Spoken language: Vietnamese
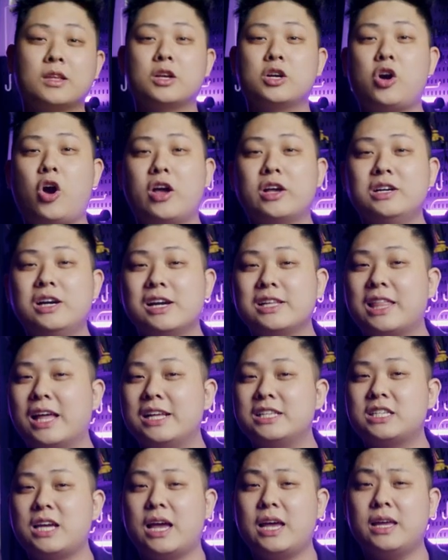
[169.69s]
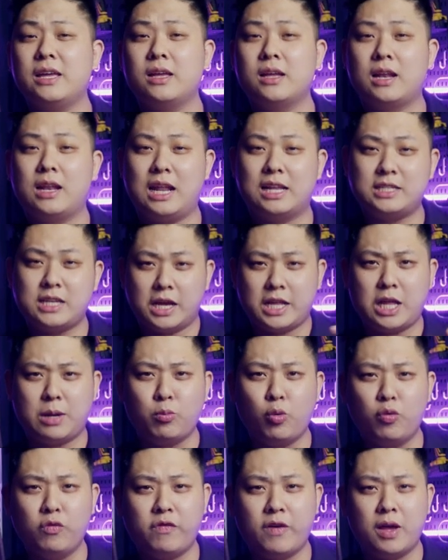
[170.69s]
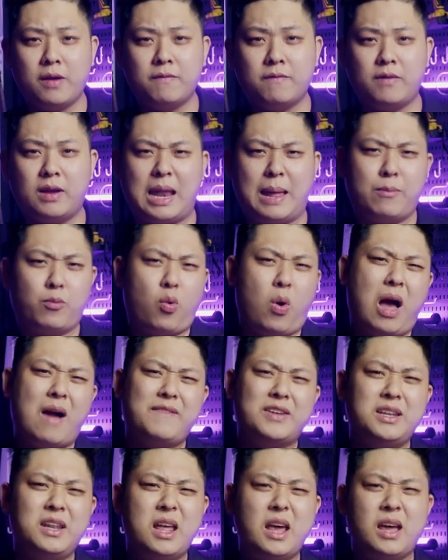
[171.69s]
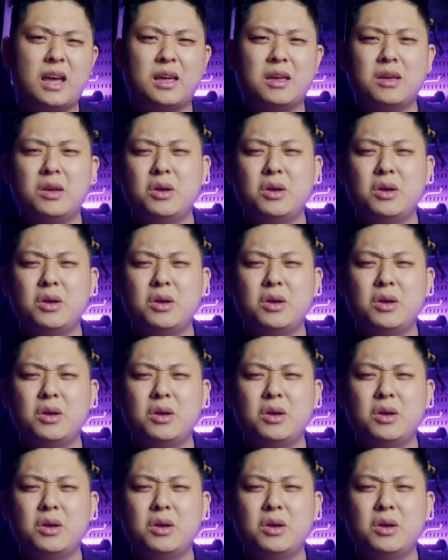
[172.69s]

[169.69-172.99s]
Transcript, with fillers: gọi người tẩy chay là chạy theo bú phim và làm quá vấn đề